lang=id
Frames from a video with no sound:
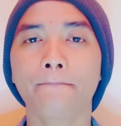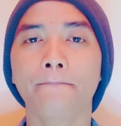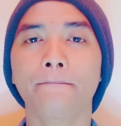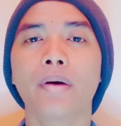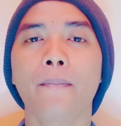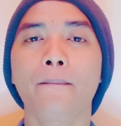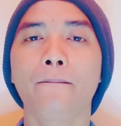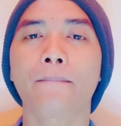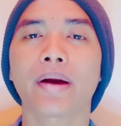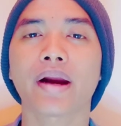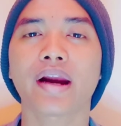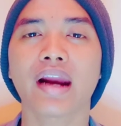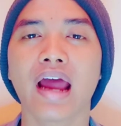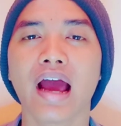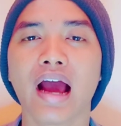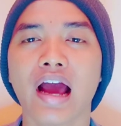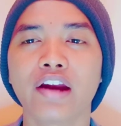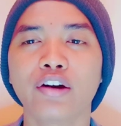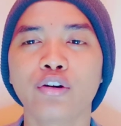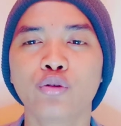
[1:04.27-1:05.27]

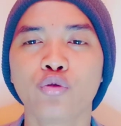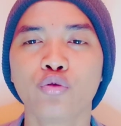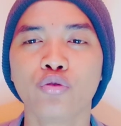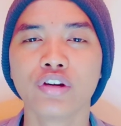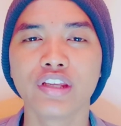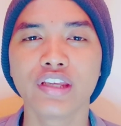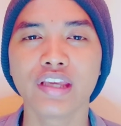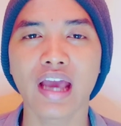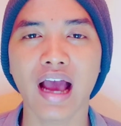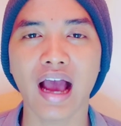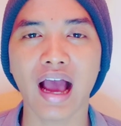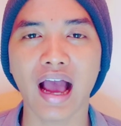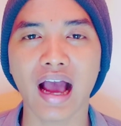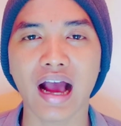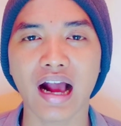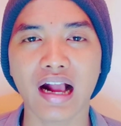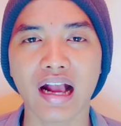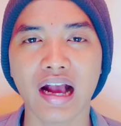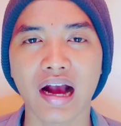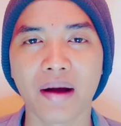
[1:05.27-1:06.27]
peperangan dunia
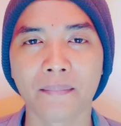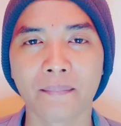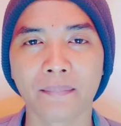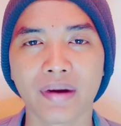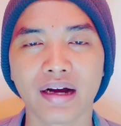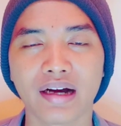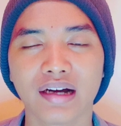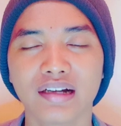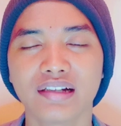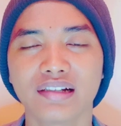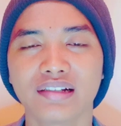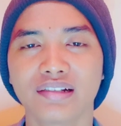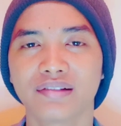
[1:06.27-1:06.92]
agama